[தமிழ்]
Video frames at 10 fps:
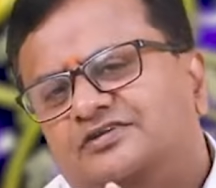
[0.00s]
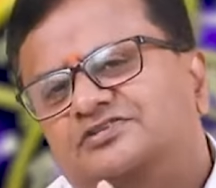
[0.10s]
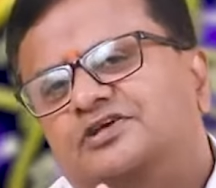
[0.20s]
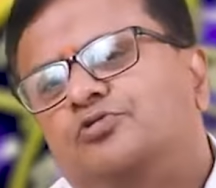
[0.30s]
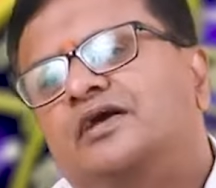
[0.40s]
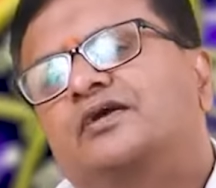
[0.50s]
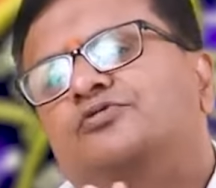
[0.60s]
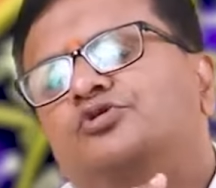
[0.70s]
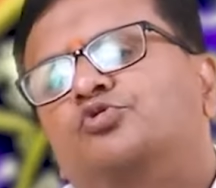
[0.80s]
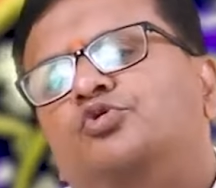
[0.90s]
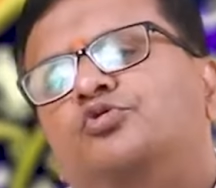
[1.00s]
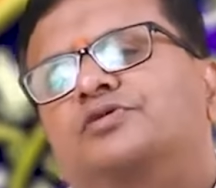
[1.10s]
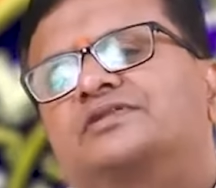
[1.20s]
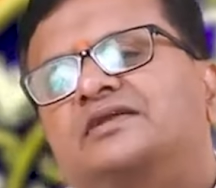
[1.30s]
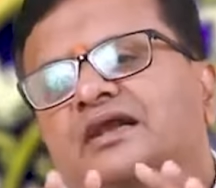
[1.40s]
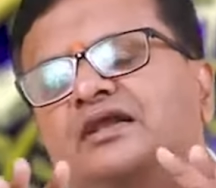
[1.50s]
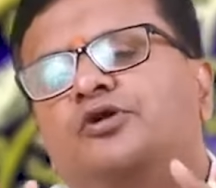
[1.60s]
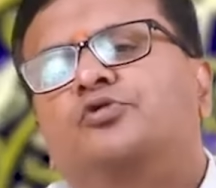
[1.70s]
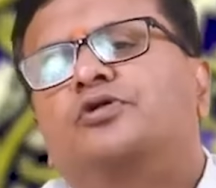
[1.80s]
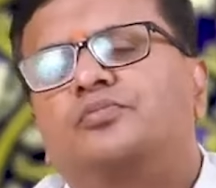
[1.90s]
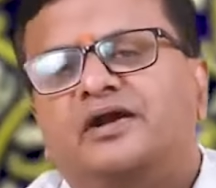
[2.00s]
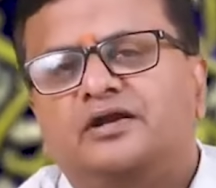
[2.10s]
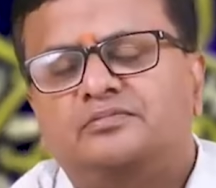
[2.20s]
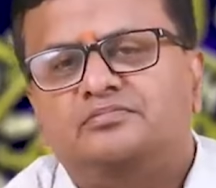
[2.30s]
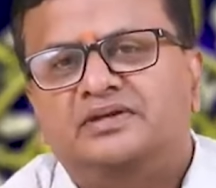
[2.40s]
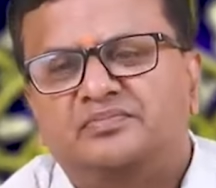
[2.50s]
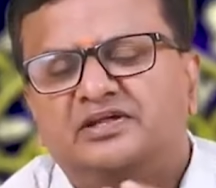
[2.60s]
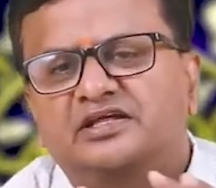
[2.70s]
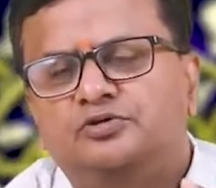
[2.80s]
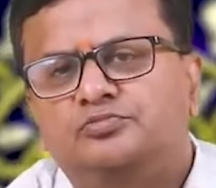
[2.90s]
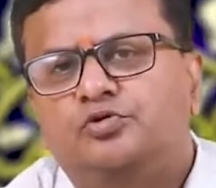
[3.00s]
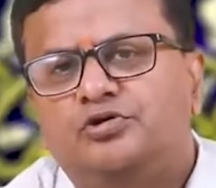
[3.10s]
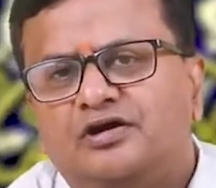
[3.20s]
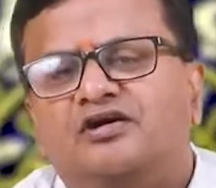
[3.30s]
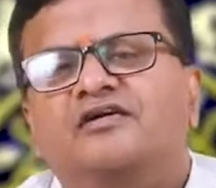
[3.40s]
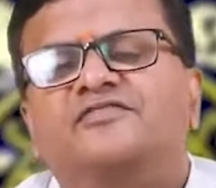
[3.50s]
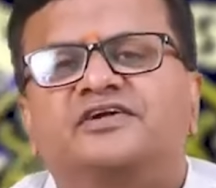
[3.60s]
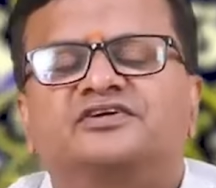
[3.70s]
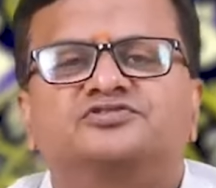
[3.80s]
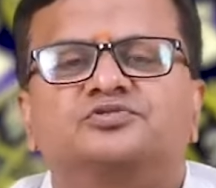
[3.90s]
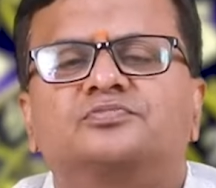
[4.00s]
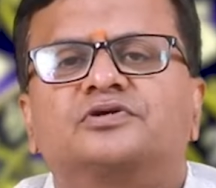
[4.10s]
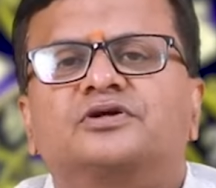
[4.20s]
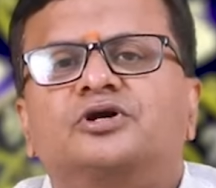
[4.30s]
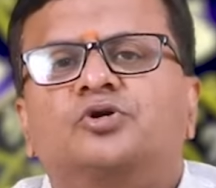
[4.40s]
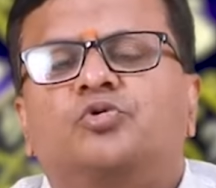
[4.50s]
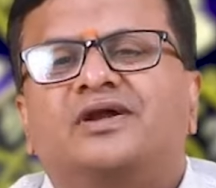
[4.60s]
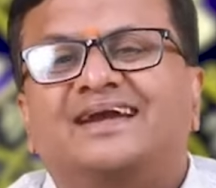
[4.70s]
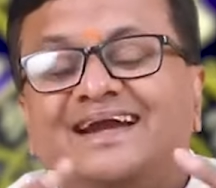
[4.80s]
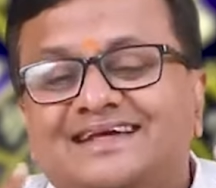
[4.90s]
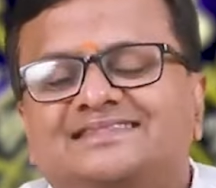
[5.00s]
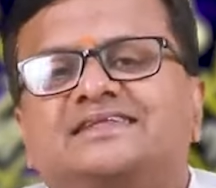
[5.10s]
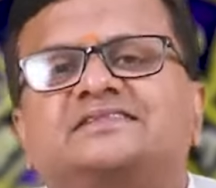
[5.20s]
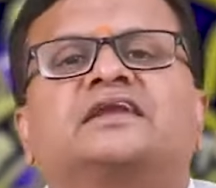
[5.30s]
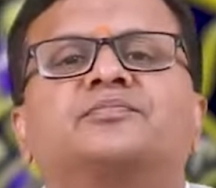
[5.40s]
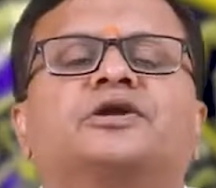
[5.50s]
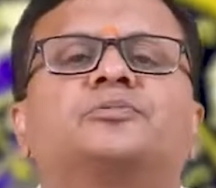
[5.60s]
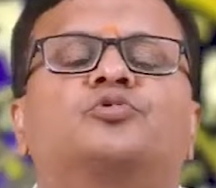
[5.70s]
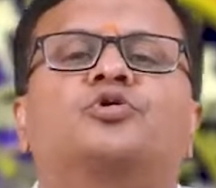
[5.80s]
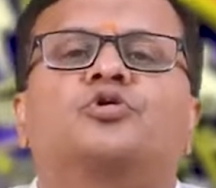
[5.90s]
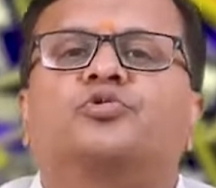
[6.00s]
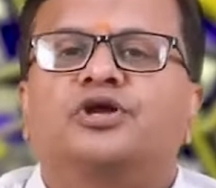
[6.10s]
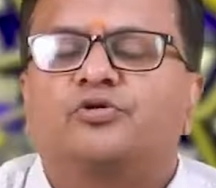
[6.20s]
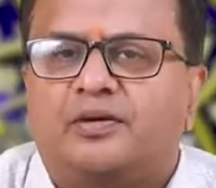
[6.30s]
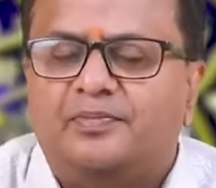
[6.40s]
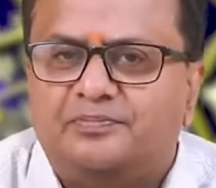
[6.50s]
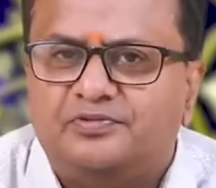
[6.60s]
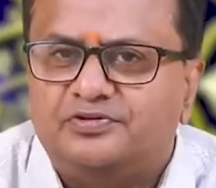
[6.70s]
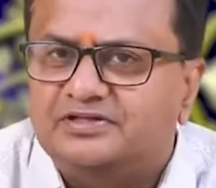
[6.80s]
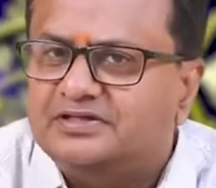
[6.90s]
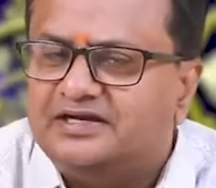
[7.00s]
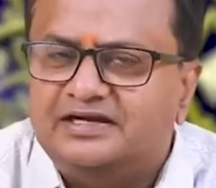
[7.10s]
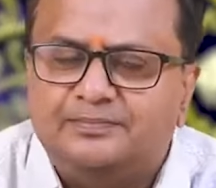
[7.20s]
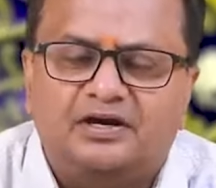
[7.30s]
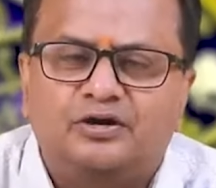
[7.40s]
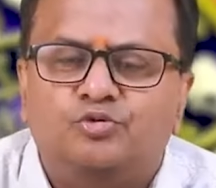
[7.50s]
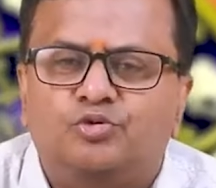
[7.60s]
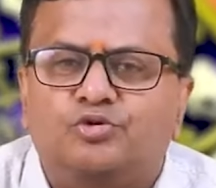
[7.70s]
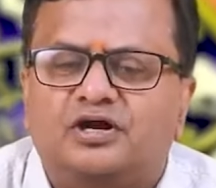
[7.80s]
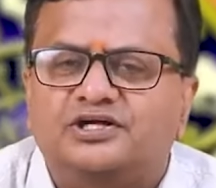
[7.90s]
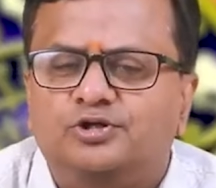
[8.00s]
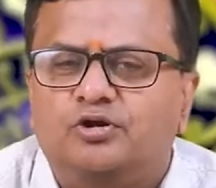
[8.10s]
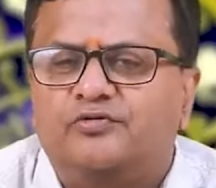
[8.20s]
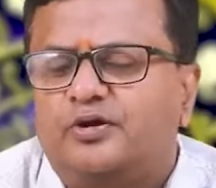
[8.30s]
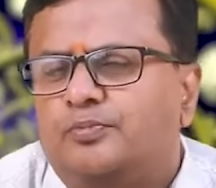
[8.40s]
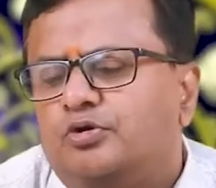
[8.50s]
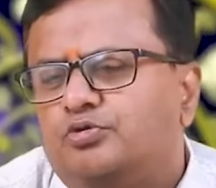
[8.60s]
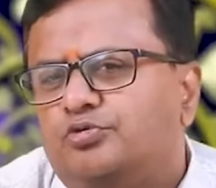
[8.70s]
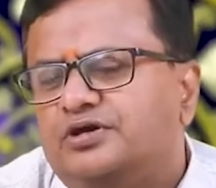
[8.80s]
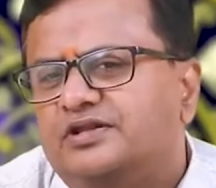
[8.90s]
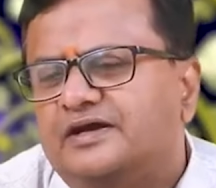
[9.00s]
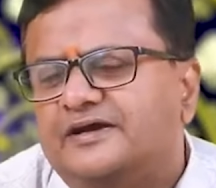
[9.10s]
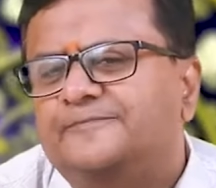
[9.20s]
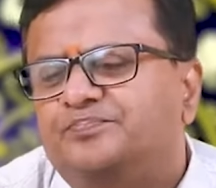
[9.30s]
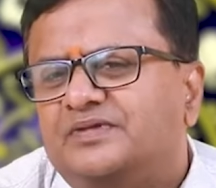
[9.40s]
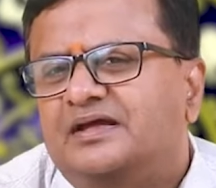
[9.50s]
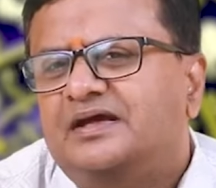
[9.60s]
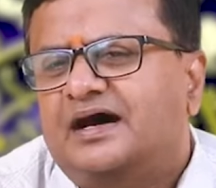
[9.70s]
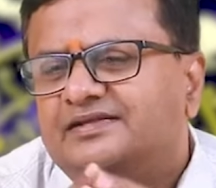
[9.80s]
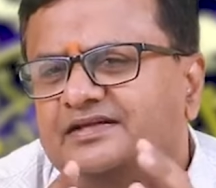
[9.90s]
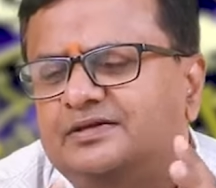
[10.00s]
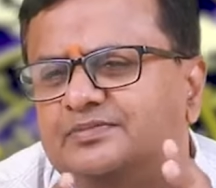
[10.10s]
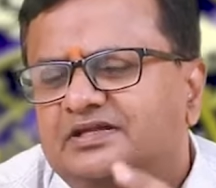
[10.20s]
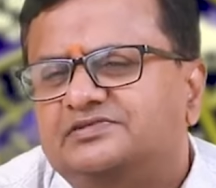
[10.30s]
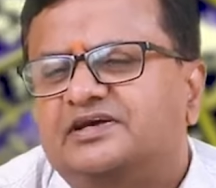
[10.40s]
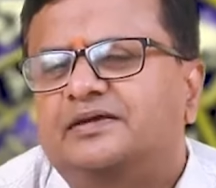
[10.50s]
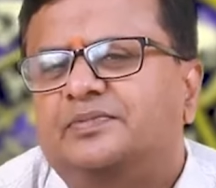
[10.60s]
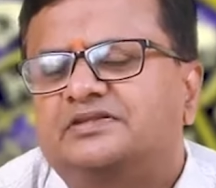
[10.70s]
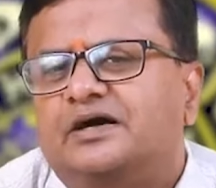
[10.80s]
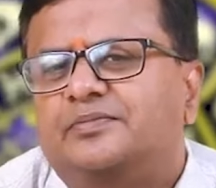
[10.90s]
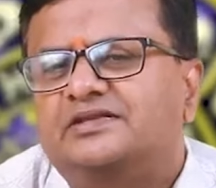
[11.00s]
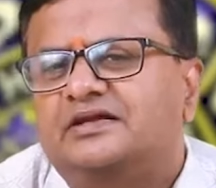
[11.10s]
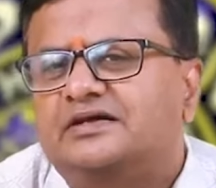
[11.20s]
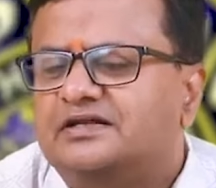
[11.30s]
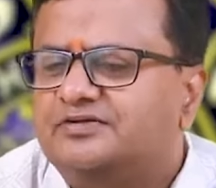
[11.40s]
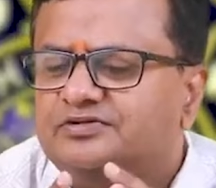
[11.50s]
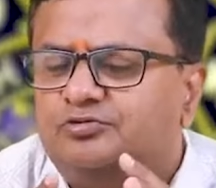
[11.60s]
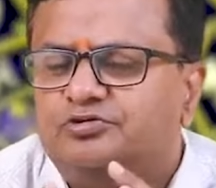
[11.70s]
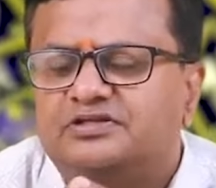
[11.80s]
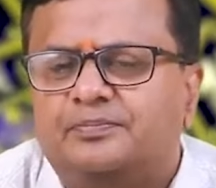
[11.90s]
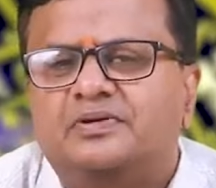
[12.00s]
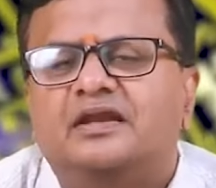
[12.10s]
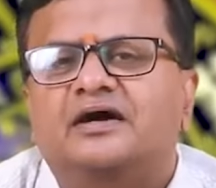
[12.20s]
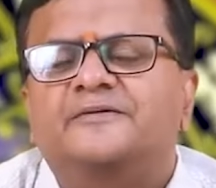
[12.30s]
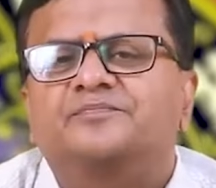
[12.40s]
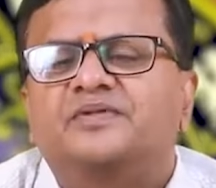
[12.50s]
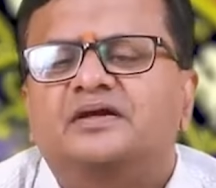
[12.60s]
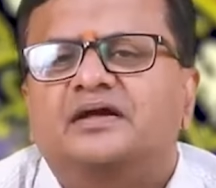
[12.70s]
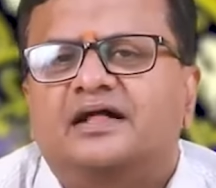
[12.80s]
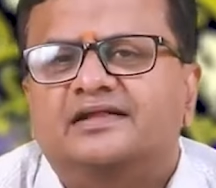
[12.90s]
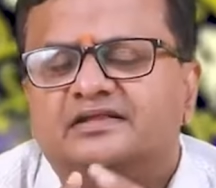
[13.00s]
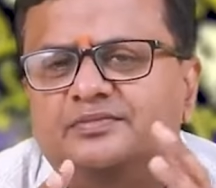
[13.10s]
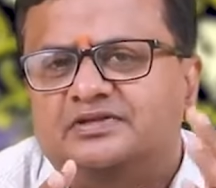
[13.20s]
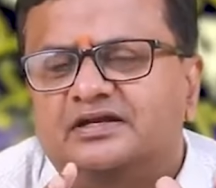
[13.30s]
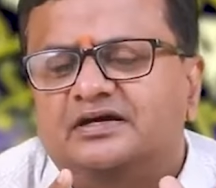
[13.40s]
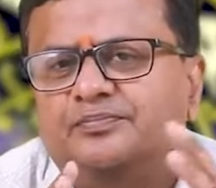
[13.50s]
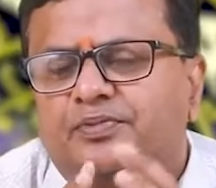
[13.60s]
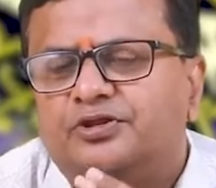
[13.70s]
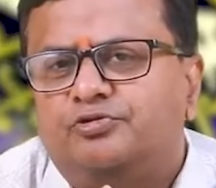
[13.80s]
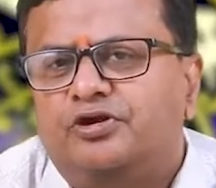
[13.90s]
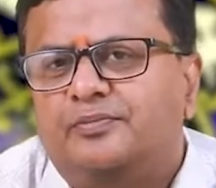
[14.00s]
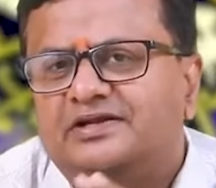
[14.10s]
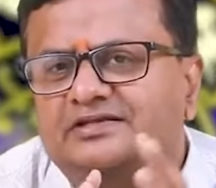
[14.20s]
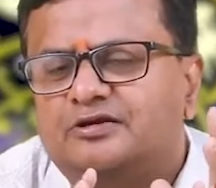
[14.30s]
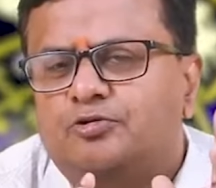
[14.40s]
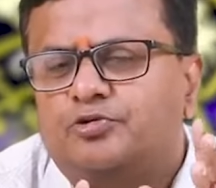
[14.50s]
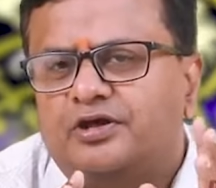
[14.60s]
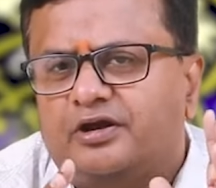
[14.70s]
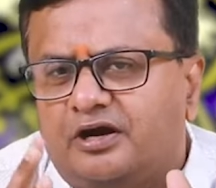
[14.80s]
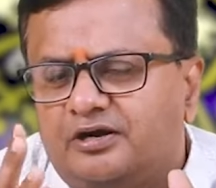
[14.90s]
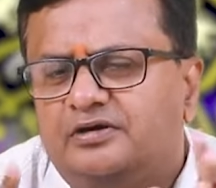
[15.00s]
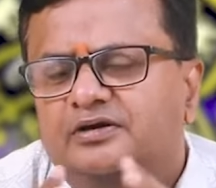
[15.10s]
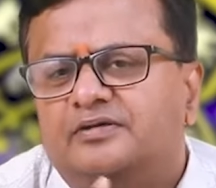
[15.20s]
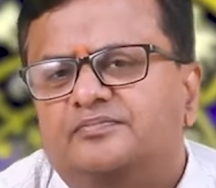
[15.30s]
ராசிக்குள்ளேயே வந்து குரு வந்து நல்ல ஒரு மனம் நிம்மதியும் ஒரு கான்ஃபிடென்ஸும் ஒரு நிலைத்த தன்மையும் கொடுக்கக்கூடிய ஒரு அமைப்பு வந்து கண்டிப்பாக குரு ராசிக்குள்ள வரப்போது கொடுக்குதுங்க அதே சமயத்தில் சனி பத்தாம் இடத்துல இருக்கிறது வந்து ஒன்றும் தப்பு இல்லை அதே சமயத்தில் பதினொன்றாம் இடத்துல இருக்கக்கூடிய ராகு